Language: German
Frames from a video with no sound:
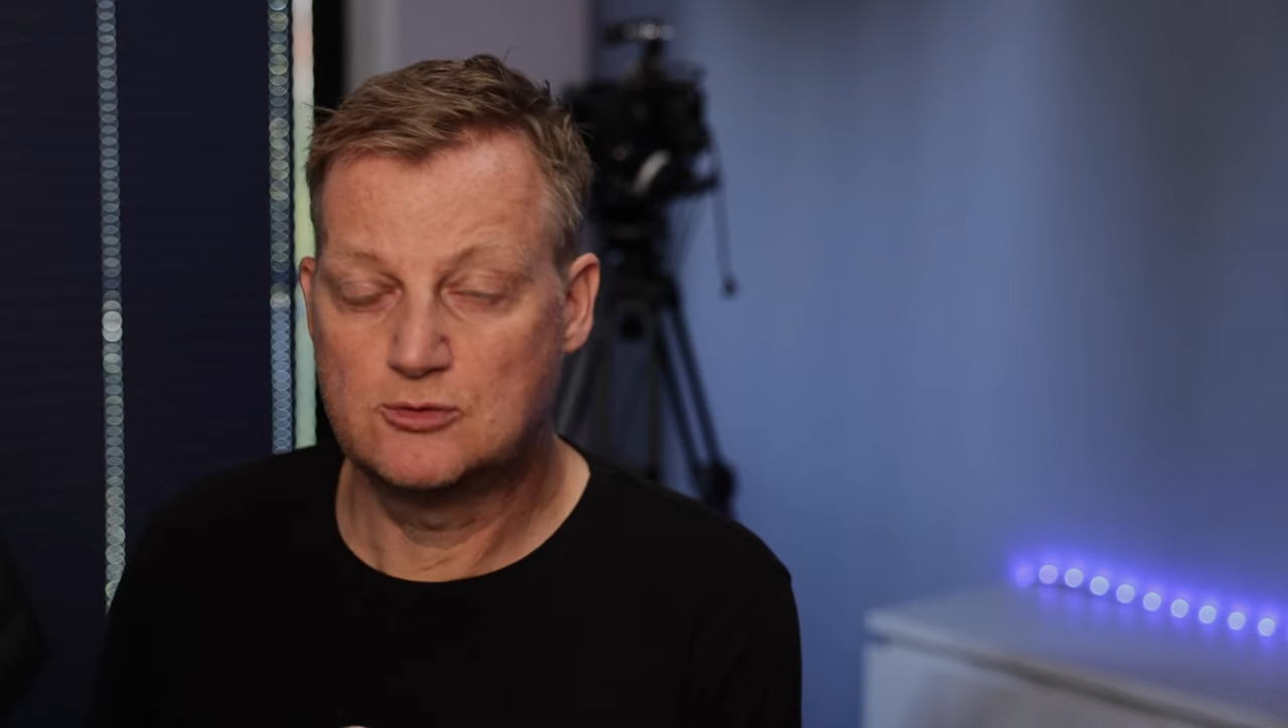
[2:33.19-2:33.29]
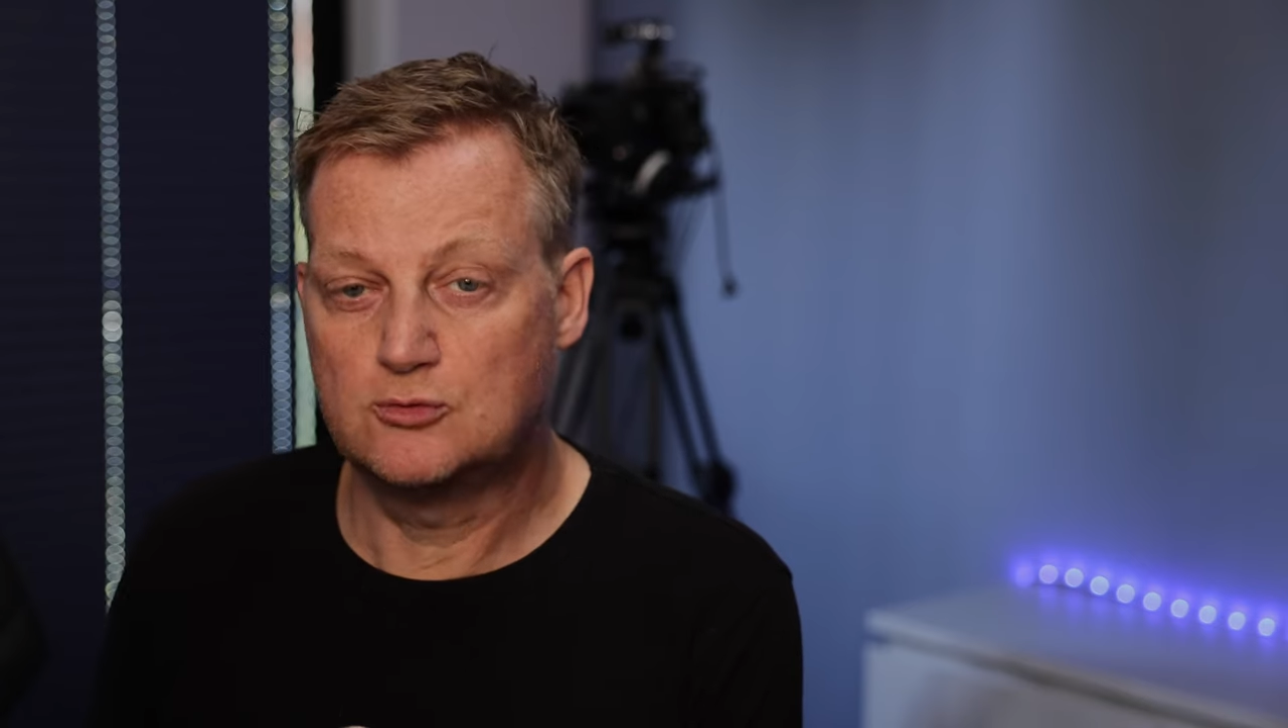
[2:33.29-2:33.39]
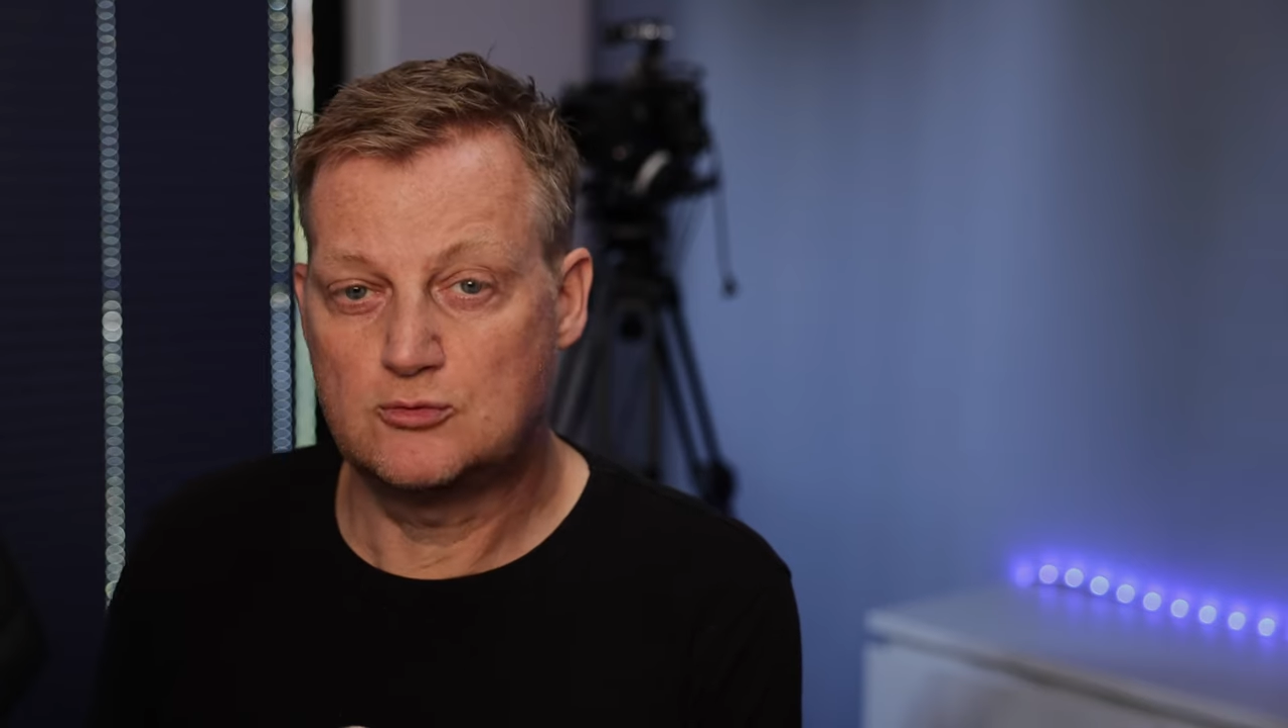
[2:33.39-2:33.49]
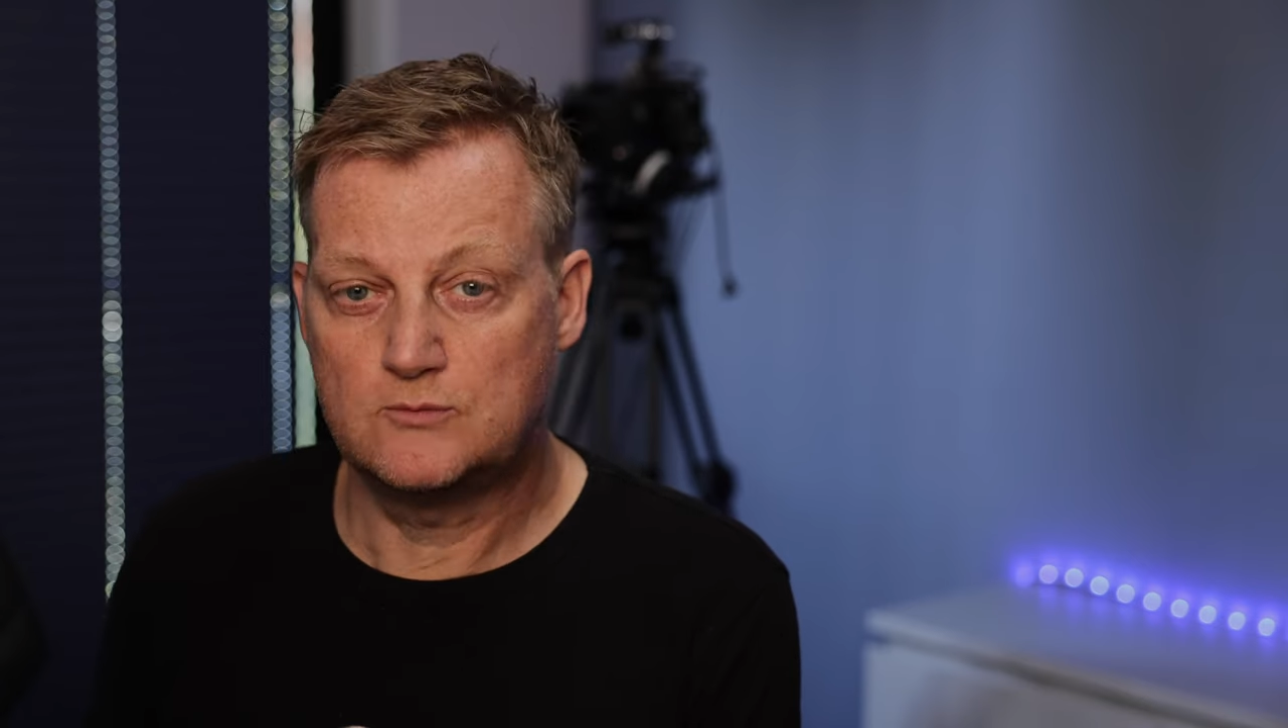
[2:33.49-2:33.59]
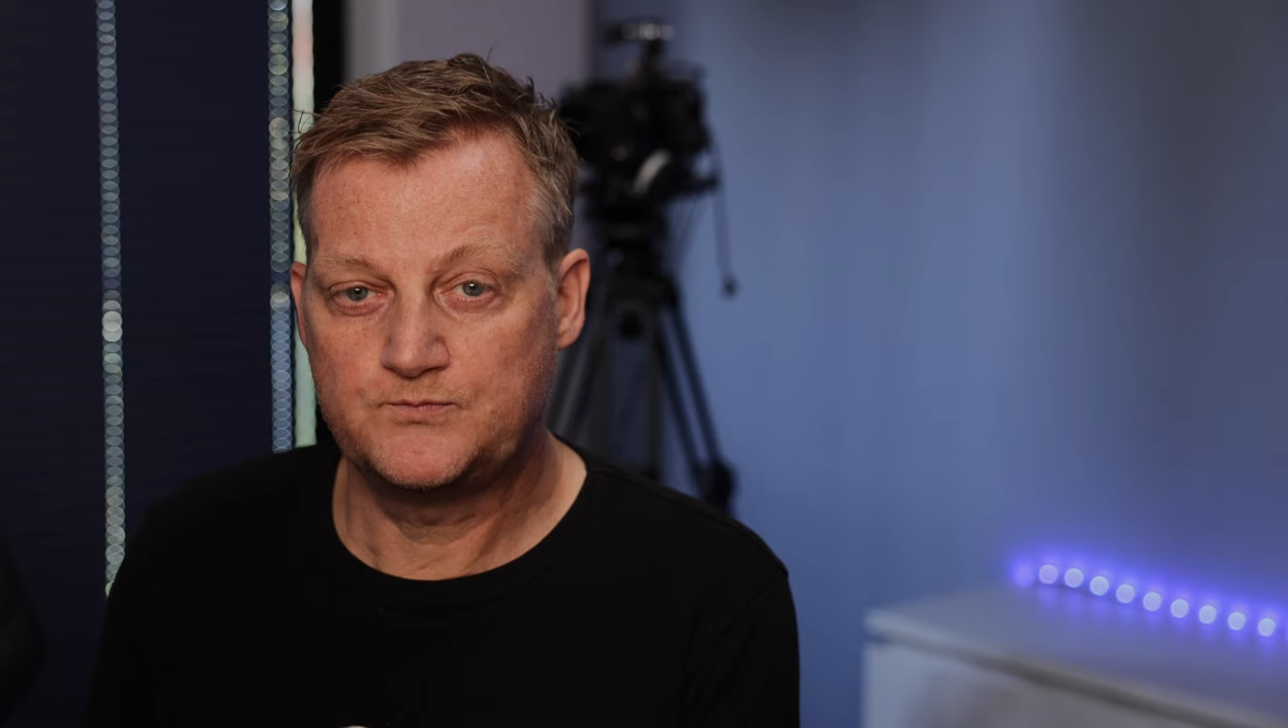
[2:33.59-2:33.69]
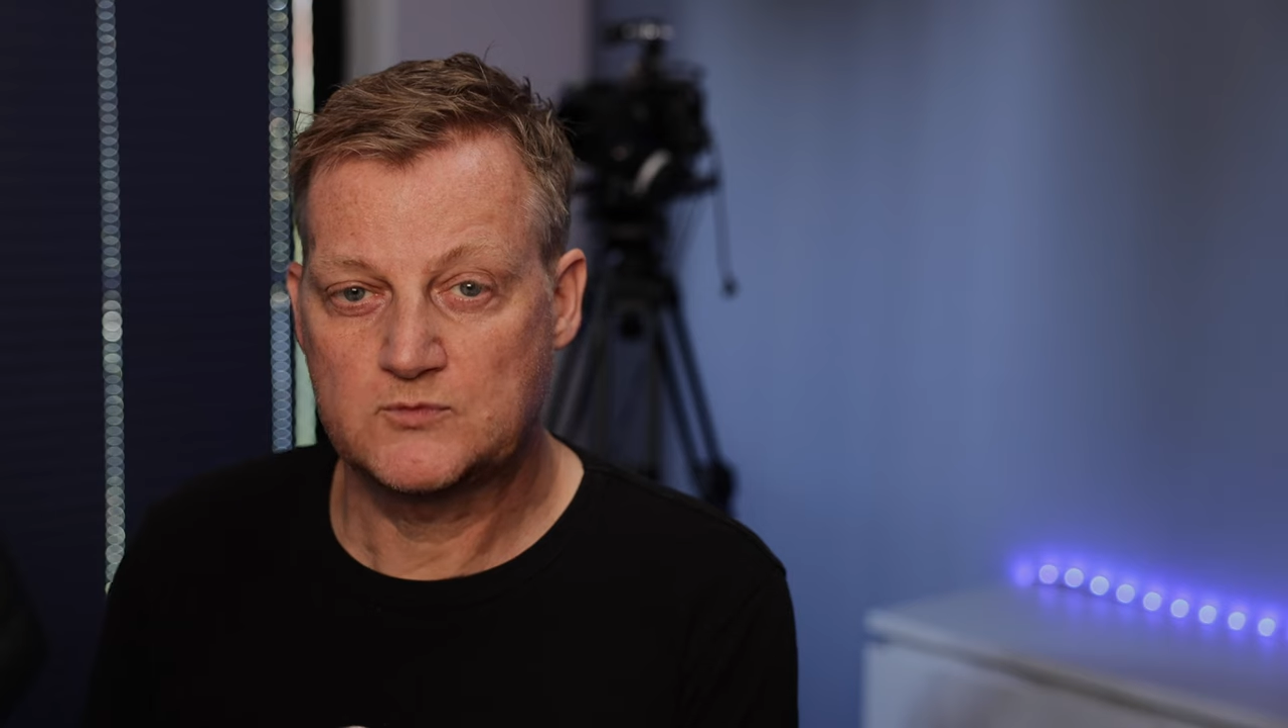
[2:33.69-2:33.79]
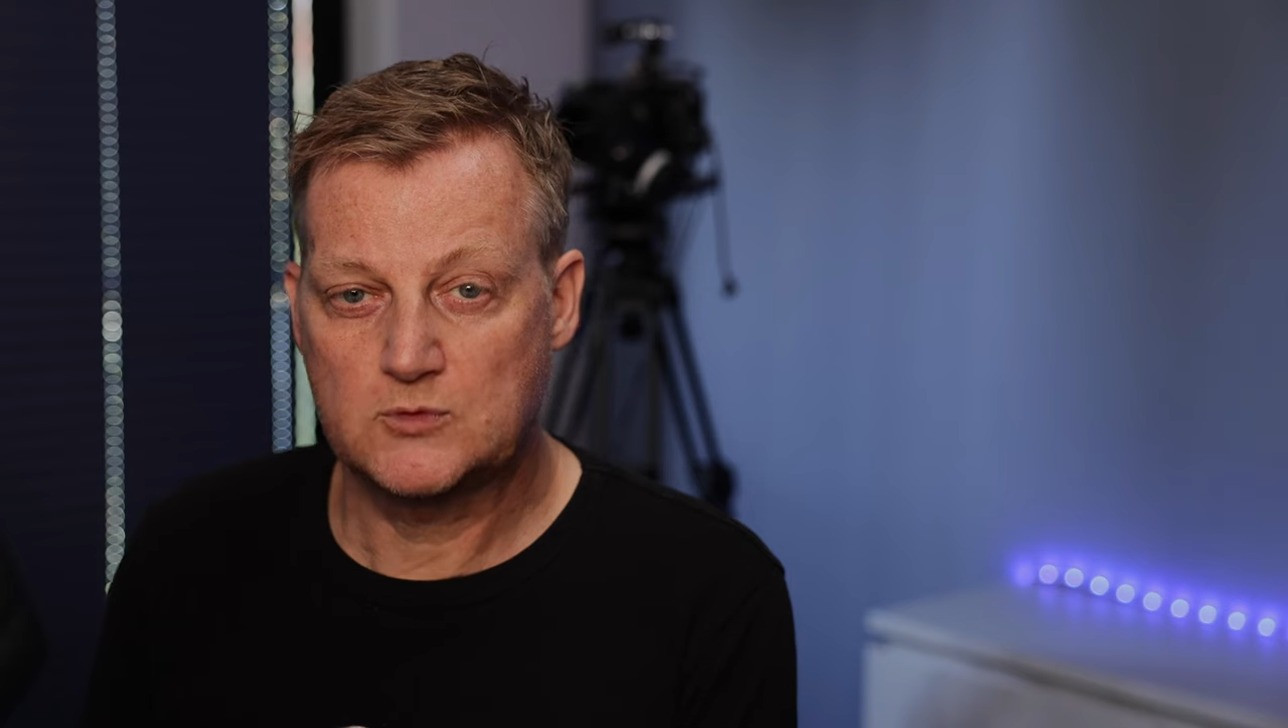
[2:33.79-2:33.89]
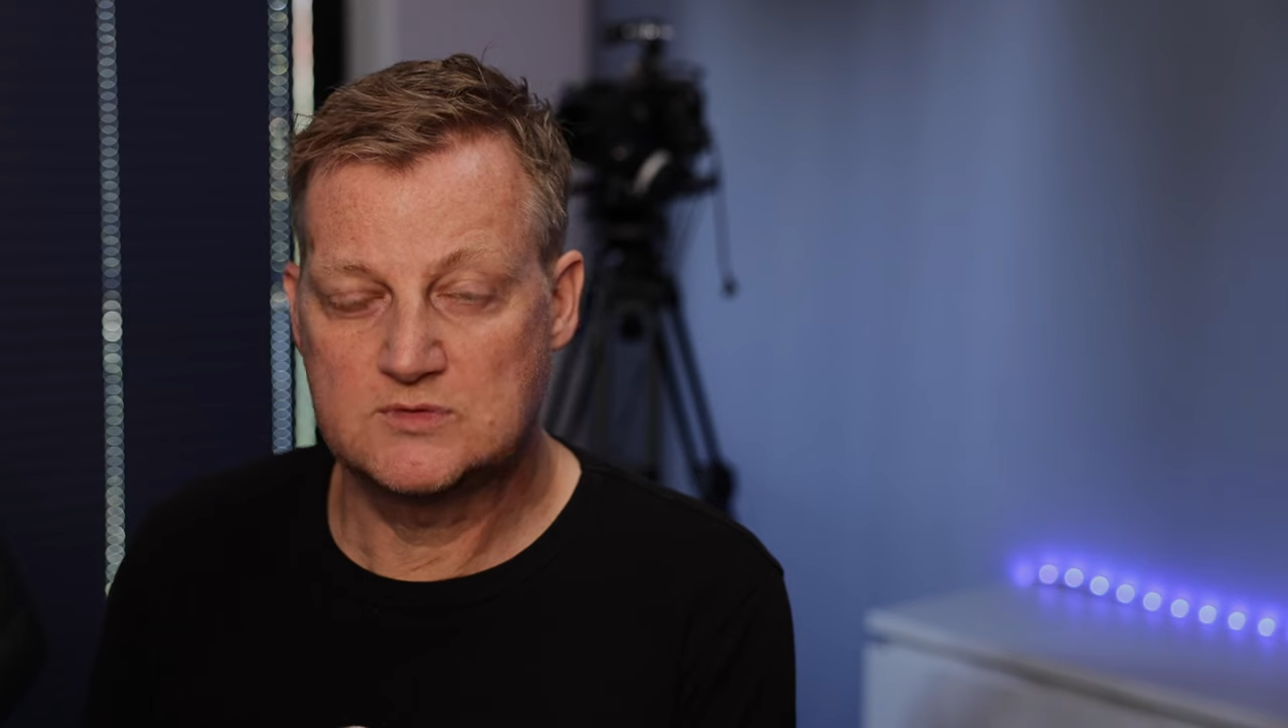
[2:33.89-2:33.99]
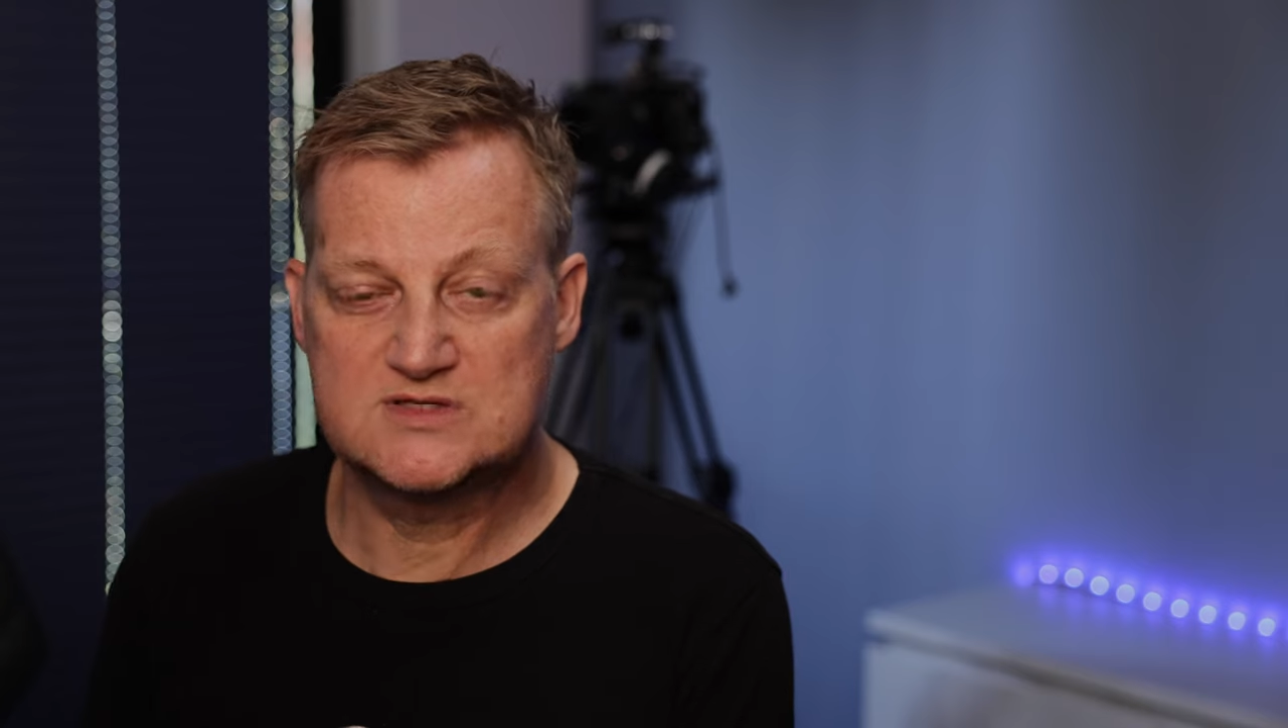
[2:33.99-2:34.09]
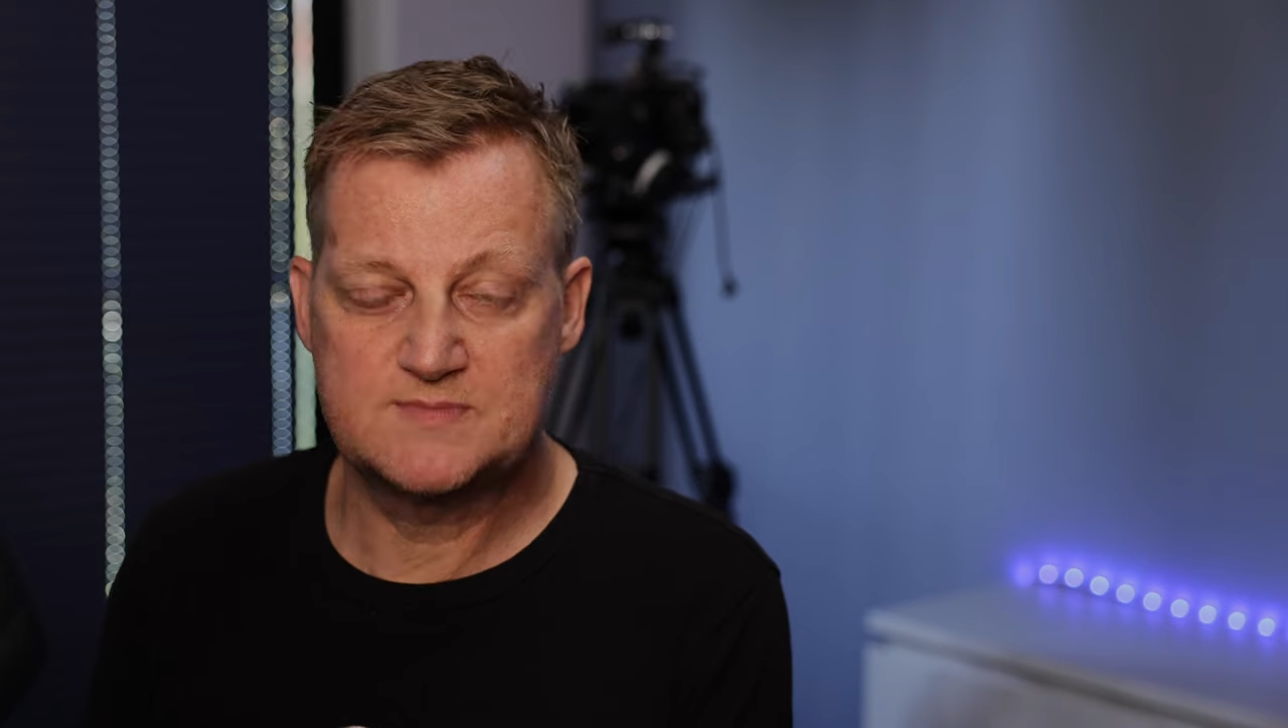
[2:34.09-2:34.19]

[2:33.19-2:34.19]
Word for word: und